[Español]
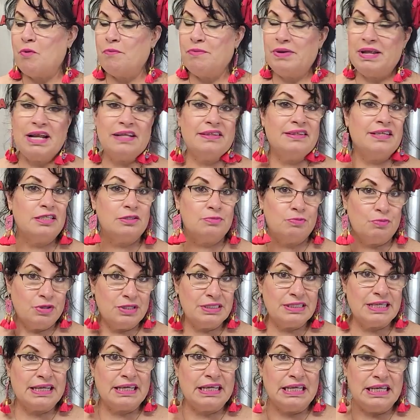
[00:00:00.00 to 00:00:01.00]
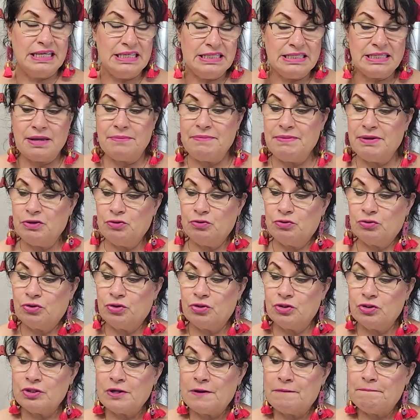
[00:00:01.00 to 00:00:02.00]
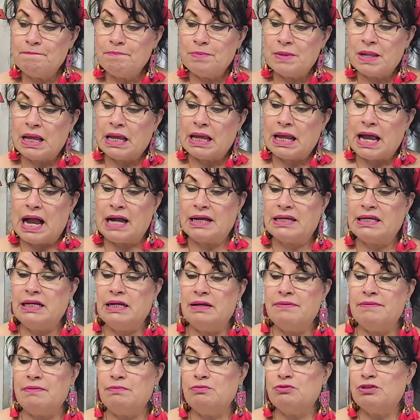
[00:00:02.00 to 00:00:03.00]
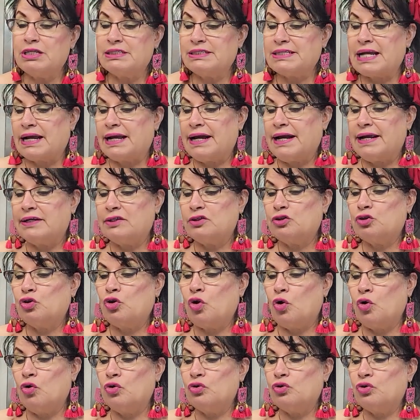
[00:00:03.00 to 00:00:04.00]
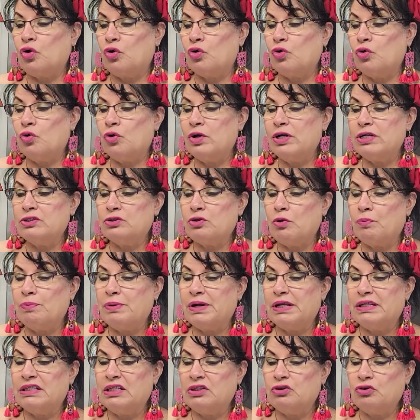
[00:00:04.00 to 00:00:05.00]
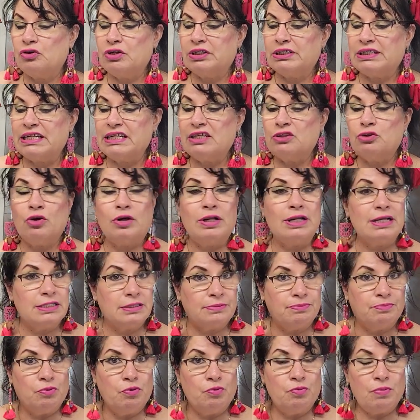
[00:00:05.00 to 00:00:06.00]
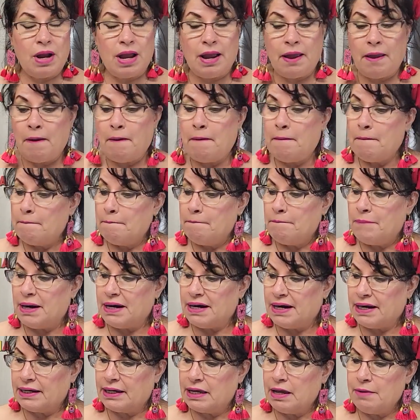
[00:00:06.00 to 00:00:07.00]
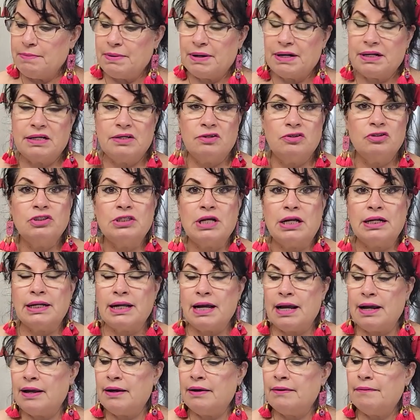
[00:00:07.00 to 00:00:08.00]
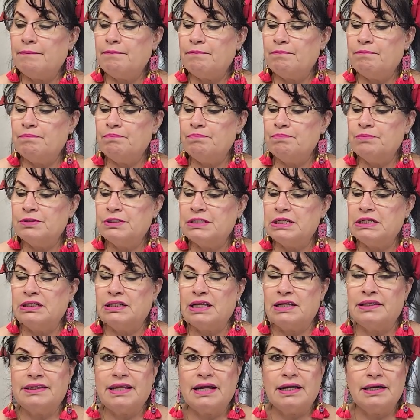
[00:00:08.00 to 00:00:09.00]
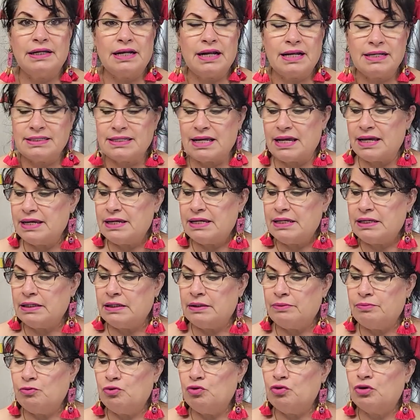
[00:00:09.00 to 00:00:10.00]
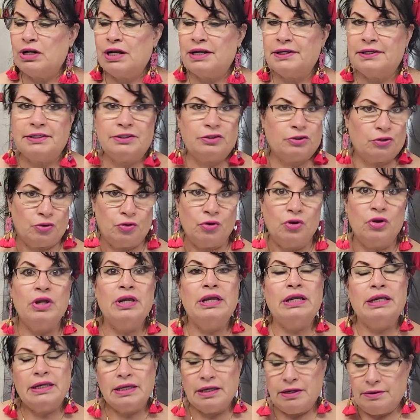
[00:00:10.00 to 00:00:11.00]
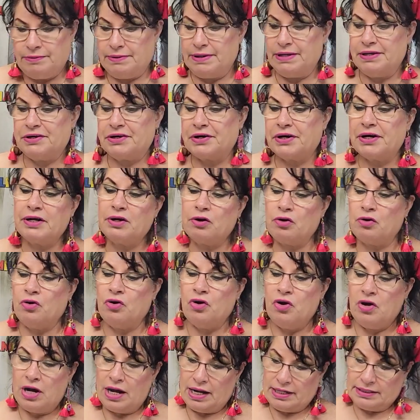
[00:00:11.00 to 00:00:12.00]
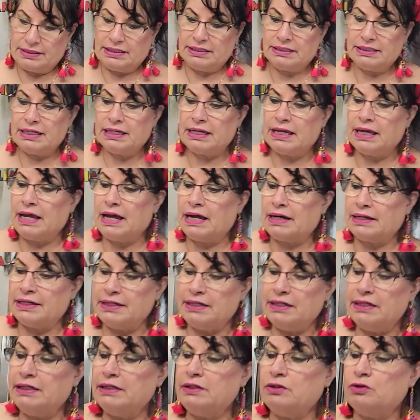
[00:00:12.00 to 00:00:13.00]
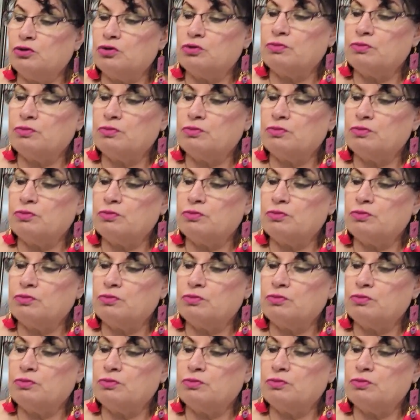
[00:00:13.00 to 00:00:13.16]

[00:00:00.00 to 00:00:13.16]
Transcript: como miran, después de 15 minutos, aquí le vamos a sacar todo esto prietito que tiene toda la espuma. ¿Para qué? Para que nos salga mm, sin tanta grasa y muy clarito y bien rico. Así es de que aquí